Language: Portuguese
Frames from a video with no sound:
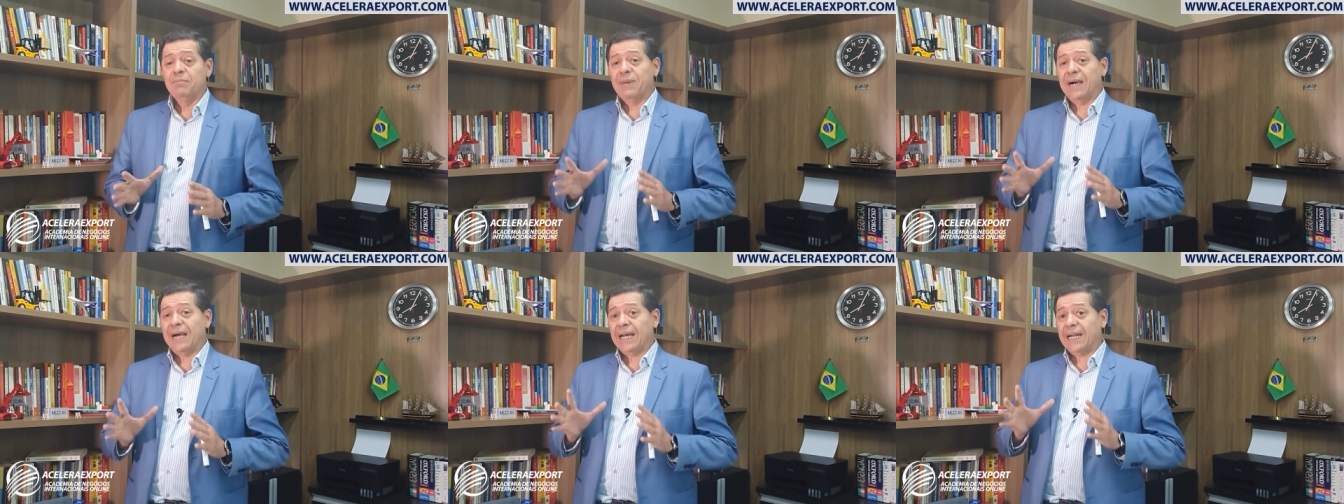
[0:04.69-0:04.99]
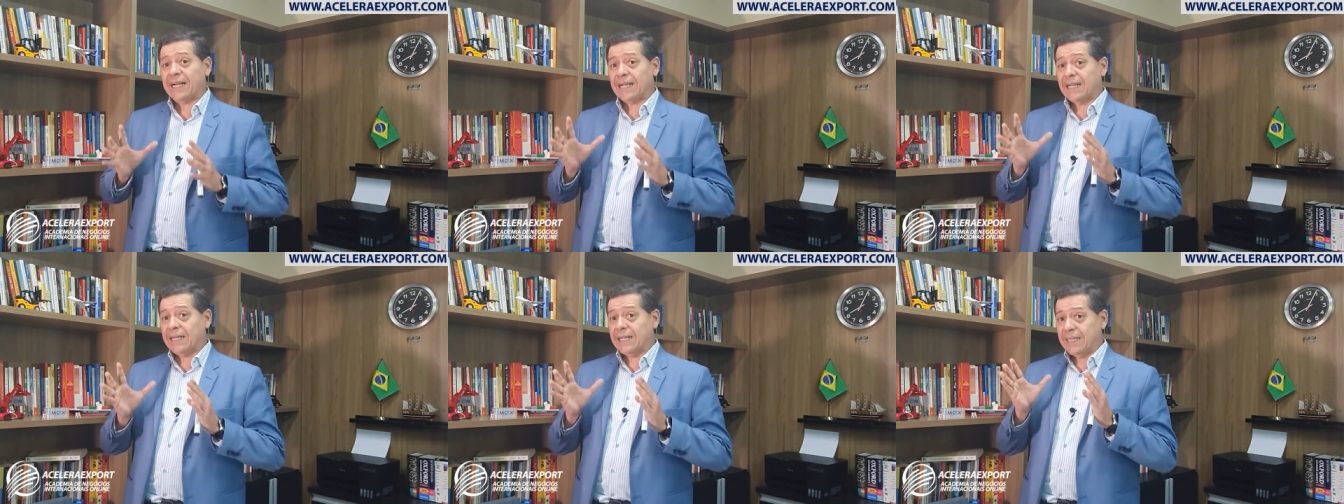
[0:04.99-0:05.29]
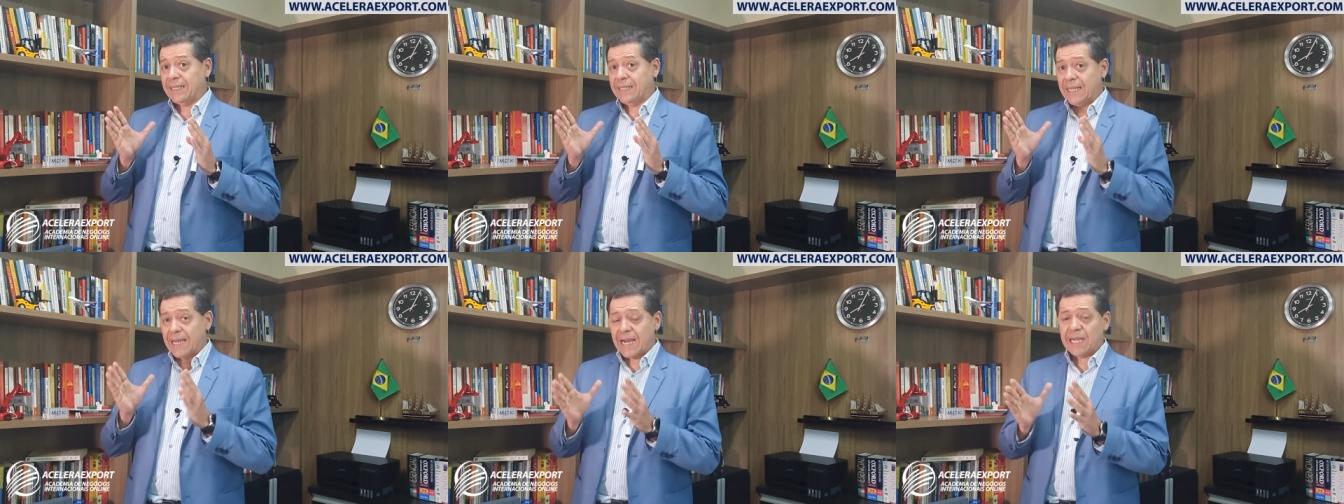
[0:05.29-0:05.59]
para
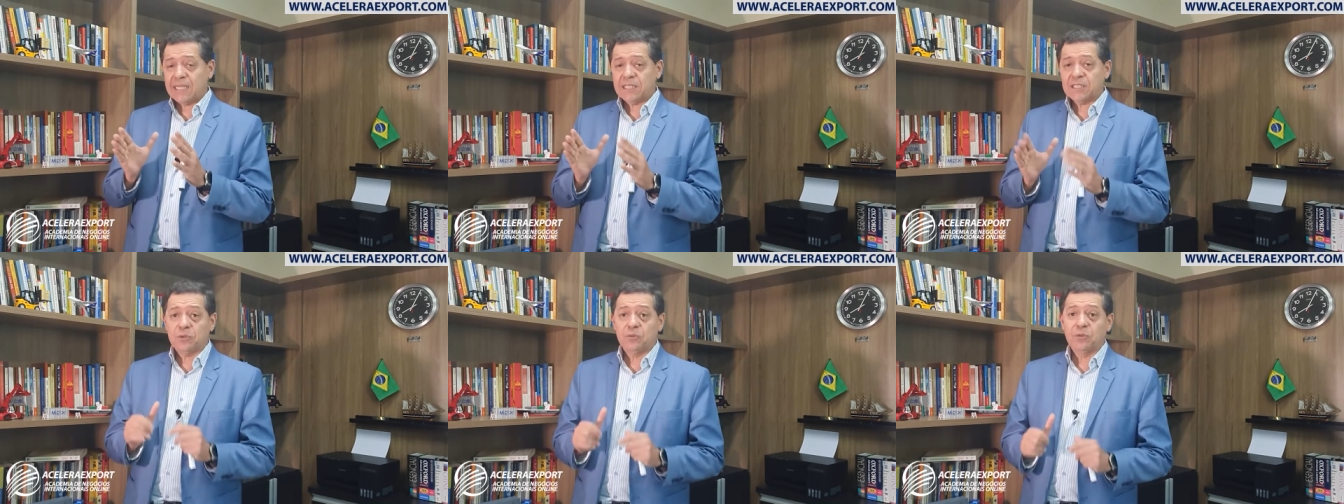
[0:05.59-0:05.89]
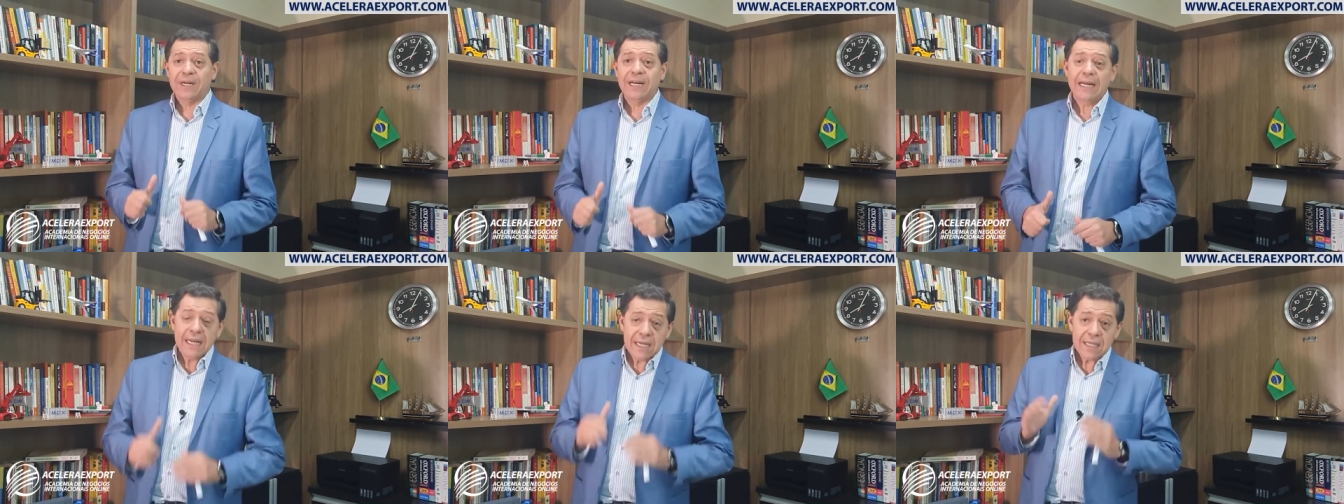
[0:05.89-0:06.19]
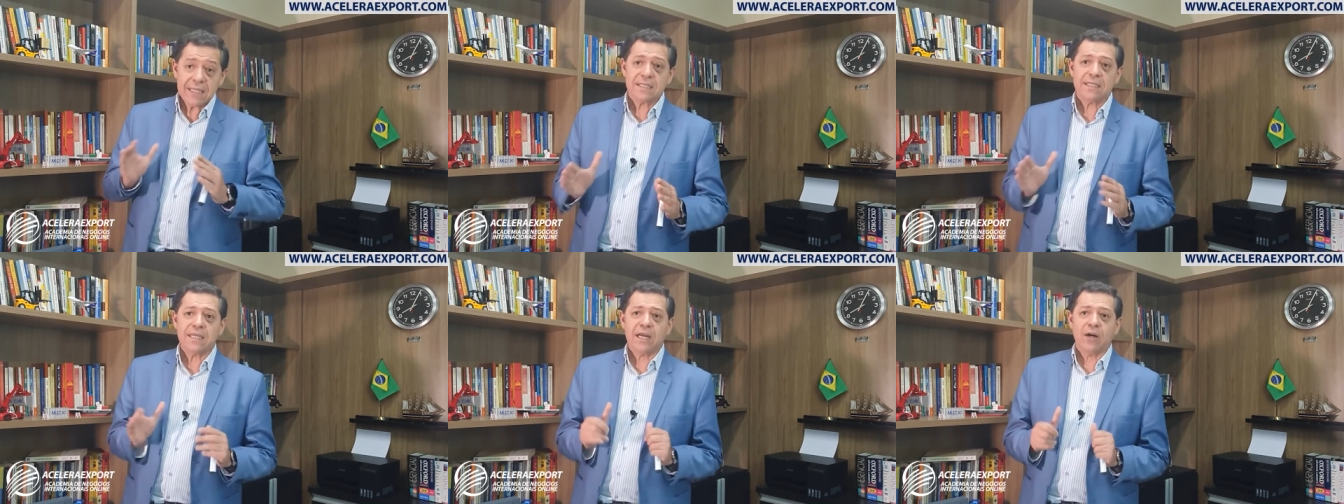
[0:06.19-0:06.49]
que hajam
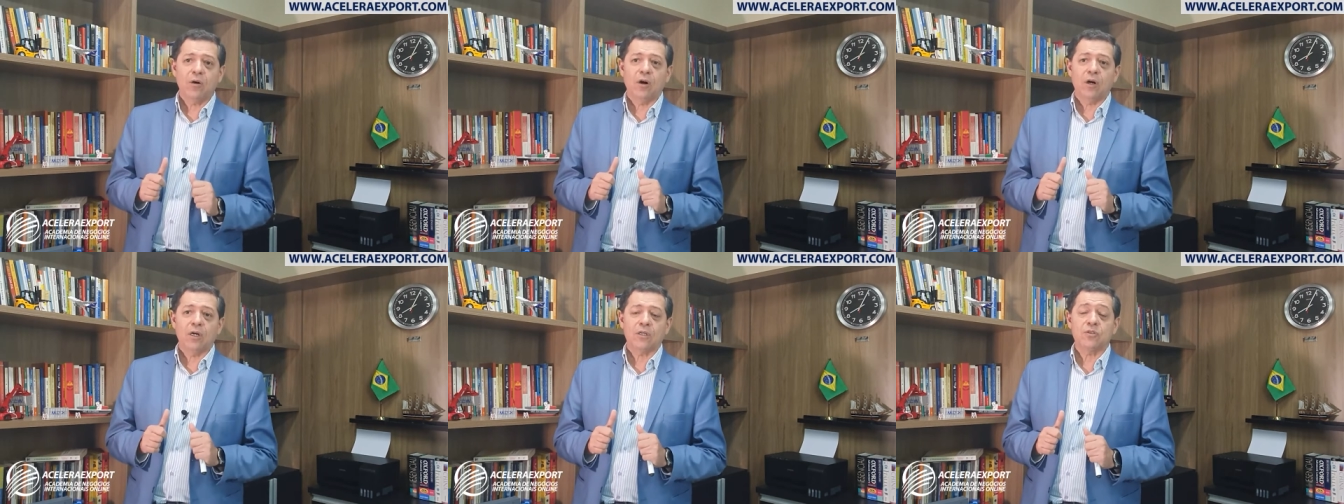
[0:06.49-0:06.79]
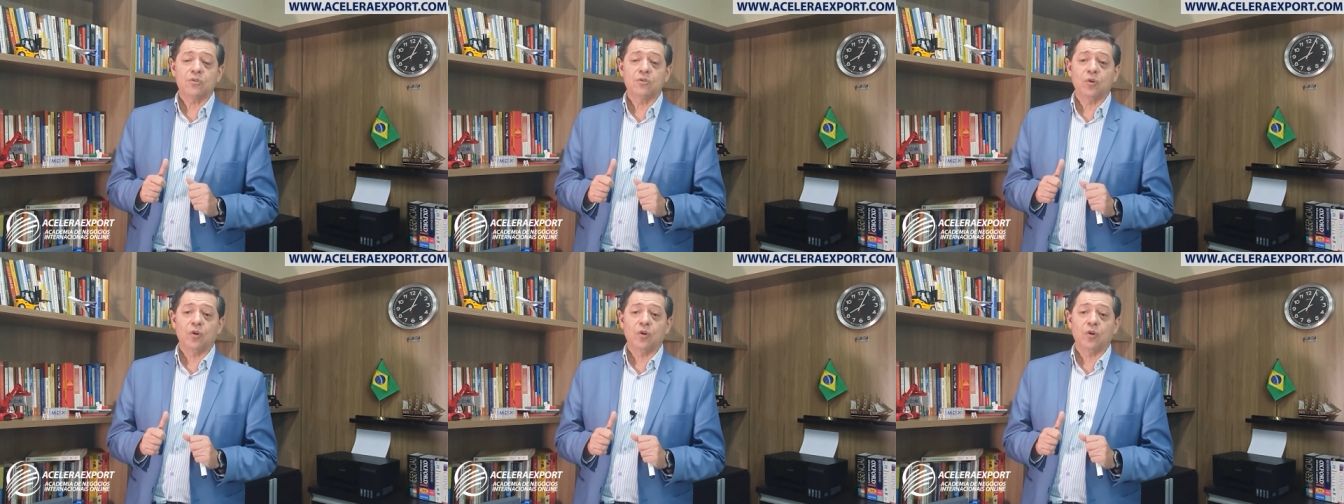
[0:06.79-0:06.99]
grandes negócios